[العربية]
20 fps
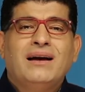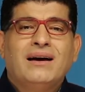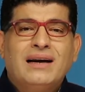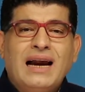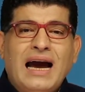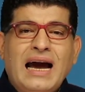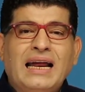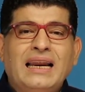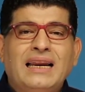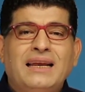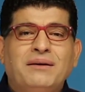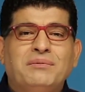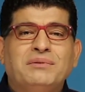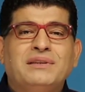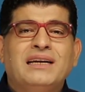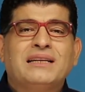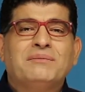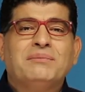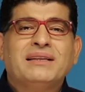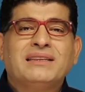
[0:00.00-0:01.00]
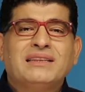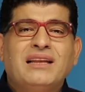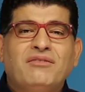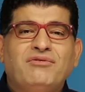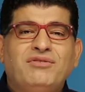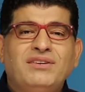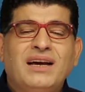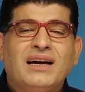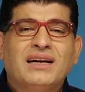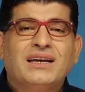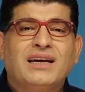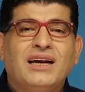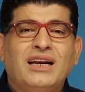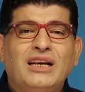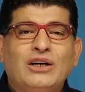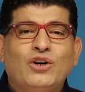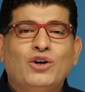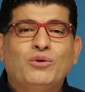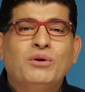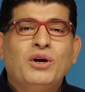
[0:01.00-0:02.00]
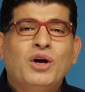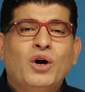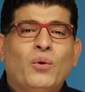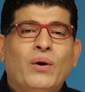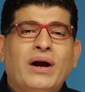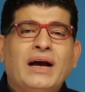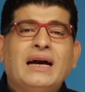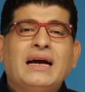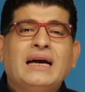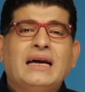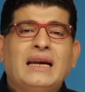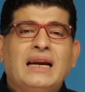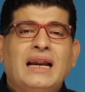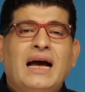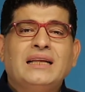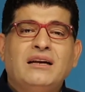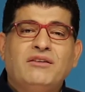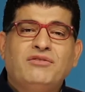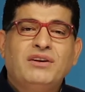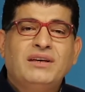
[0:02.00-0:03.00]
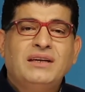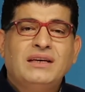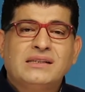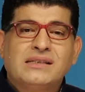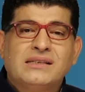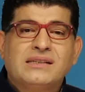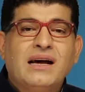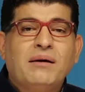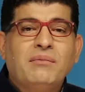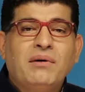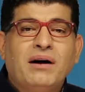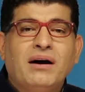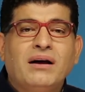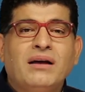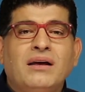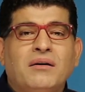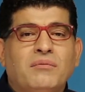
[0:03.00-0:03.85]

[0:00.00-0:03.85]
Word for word: رحله بدي اتمتع فيها كل يوم واخر الهدف هي السما